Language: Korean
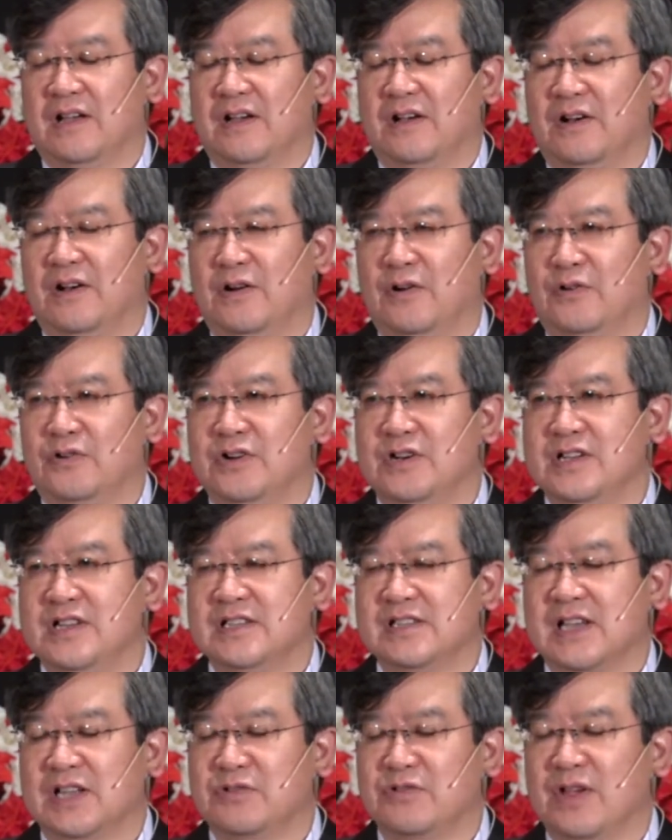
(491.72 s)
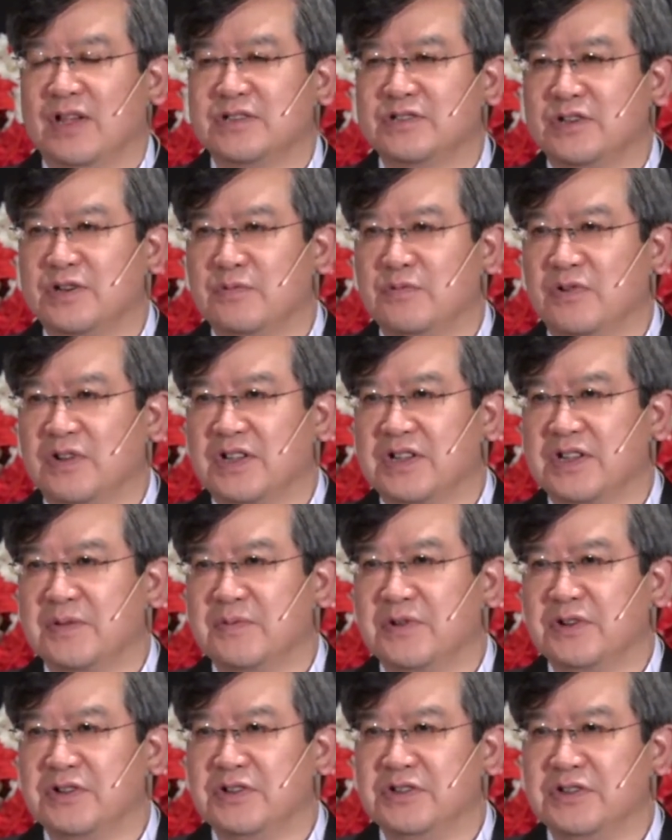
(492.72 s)
어, 오늘 이 사도행전을 보게
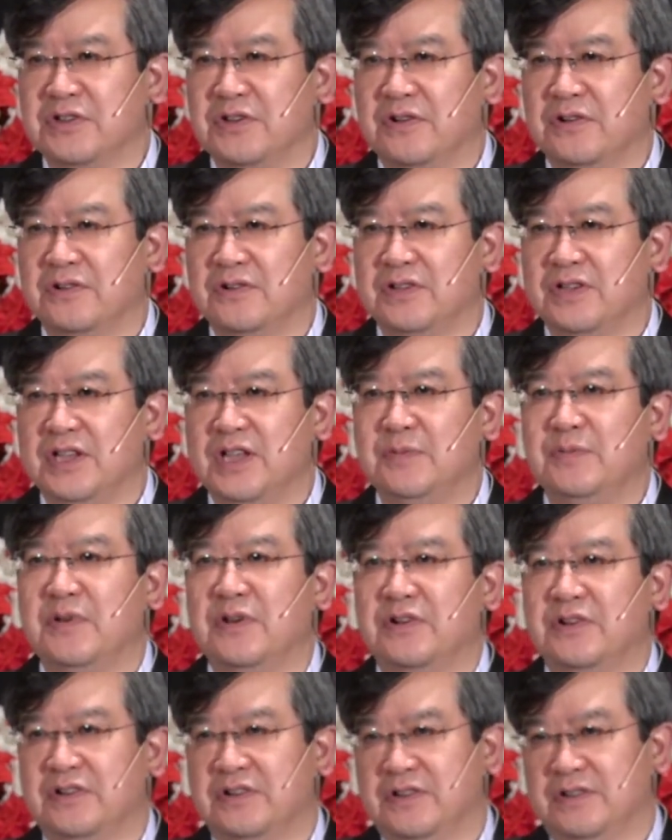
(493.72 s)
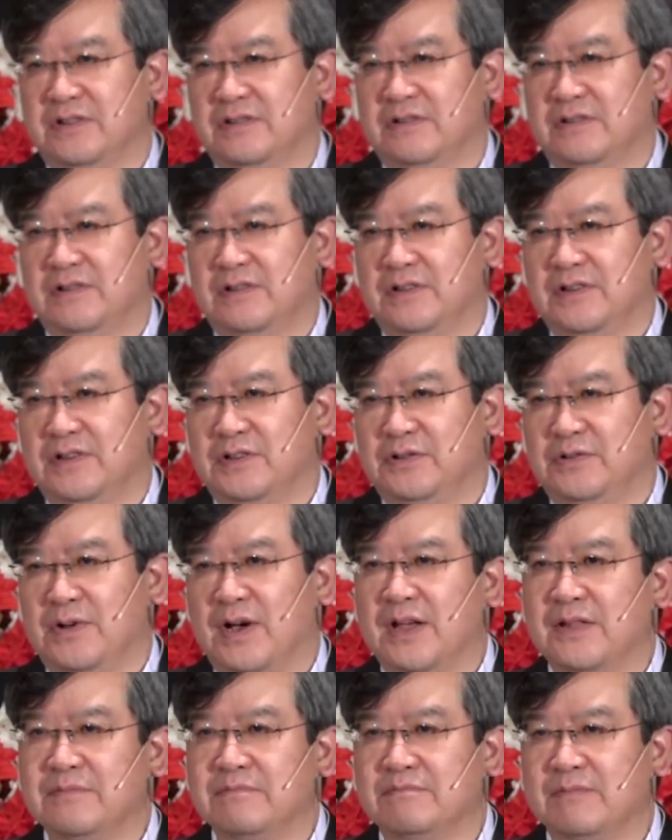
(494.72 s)
되면은요 이별을
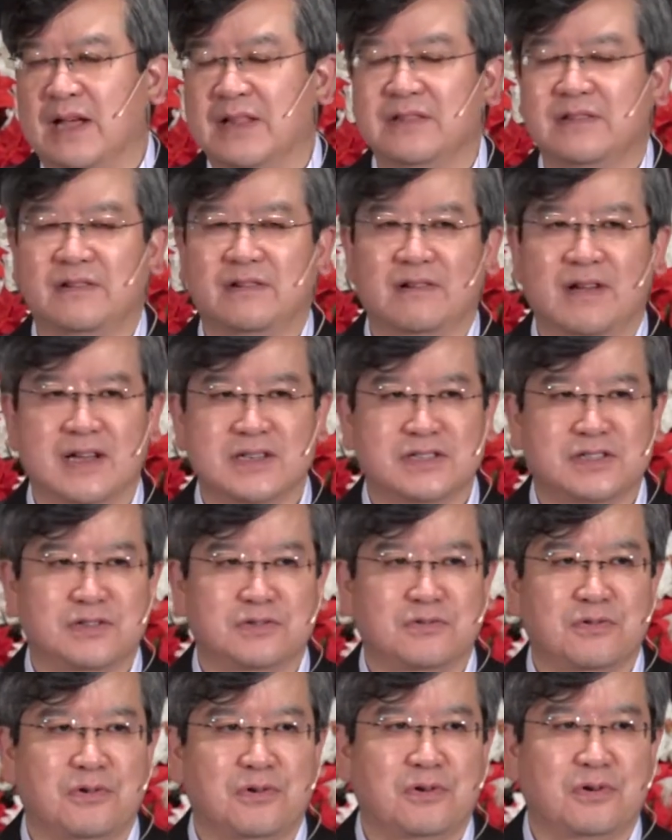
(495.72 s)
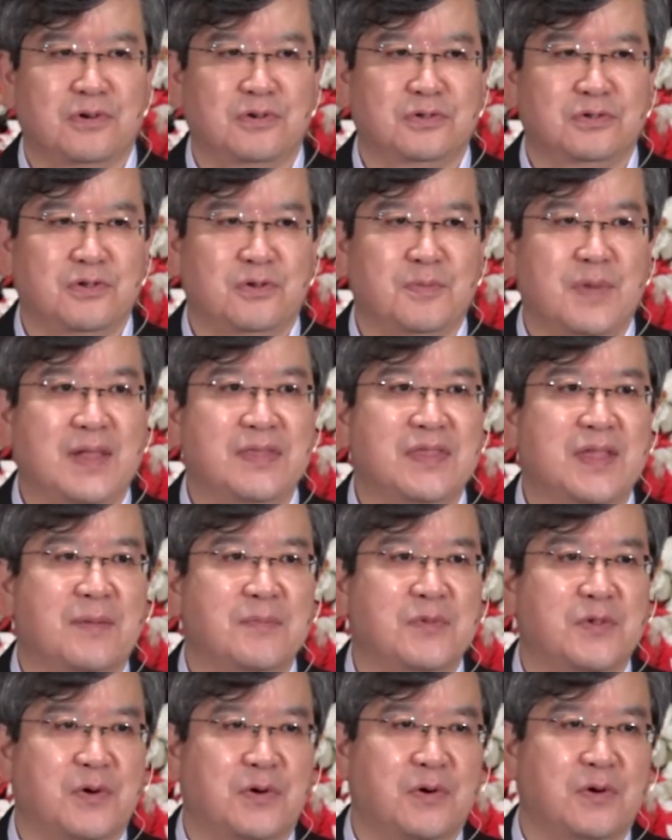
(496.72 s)
또한 만들어 가시고 또
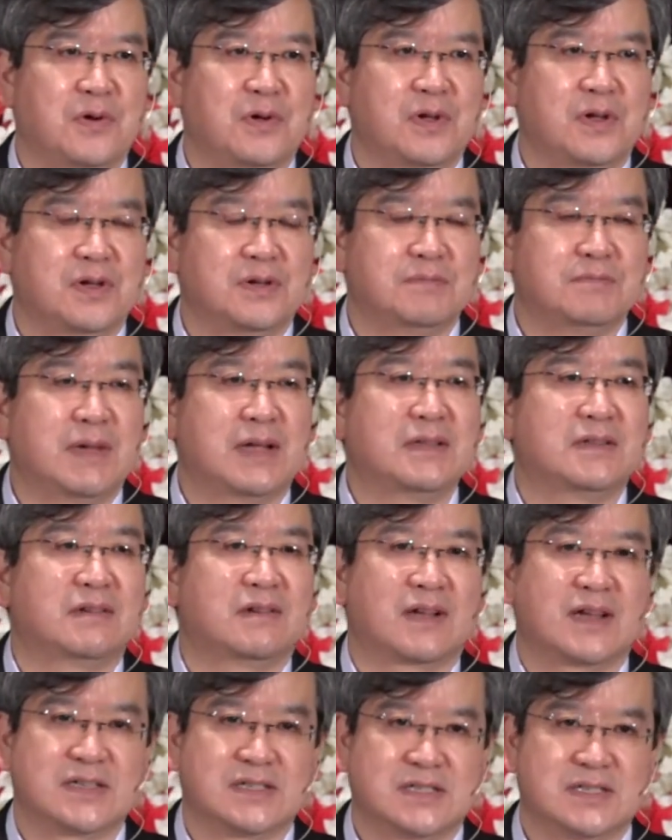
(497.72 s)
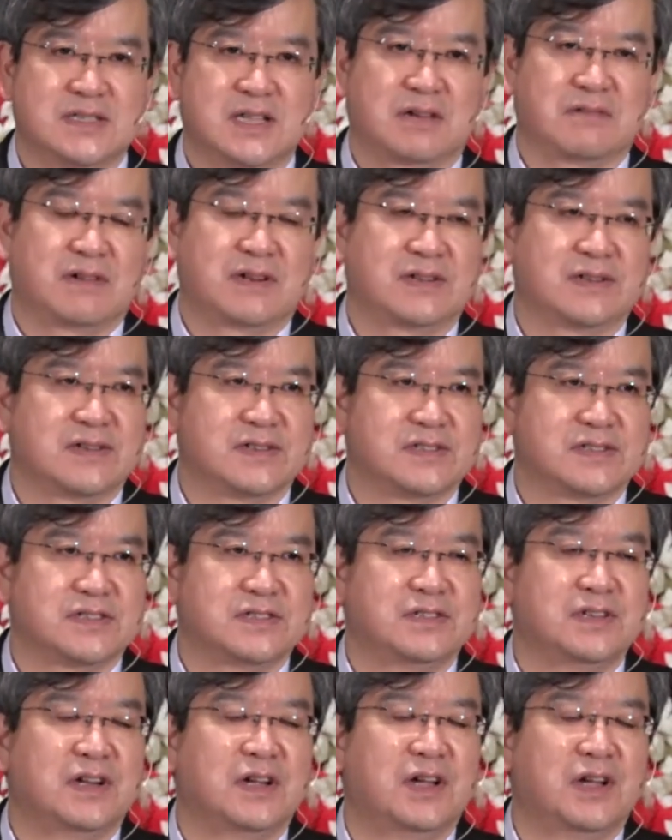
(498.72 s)
만남도 만들어 가신다고 하는
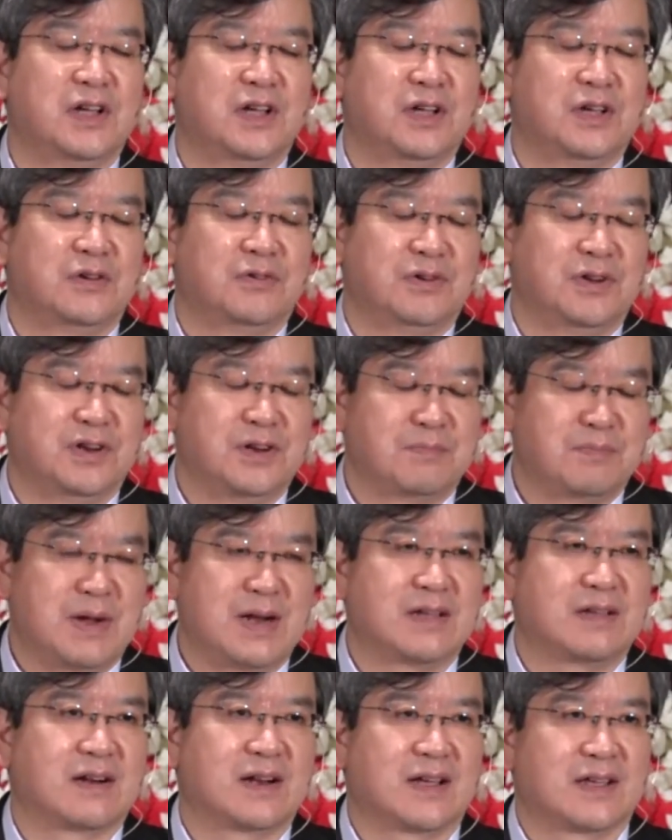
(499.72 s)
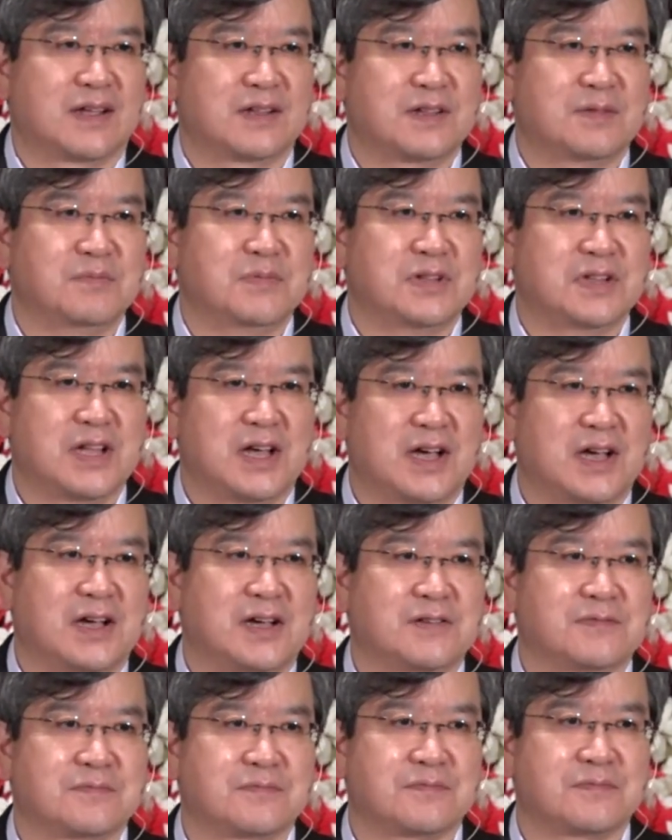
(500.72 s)
것을 우리는 발견하게 됩니다.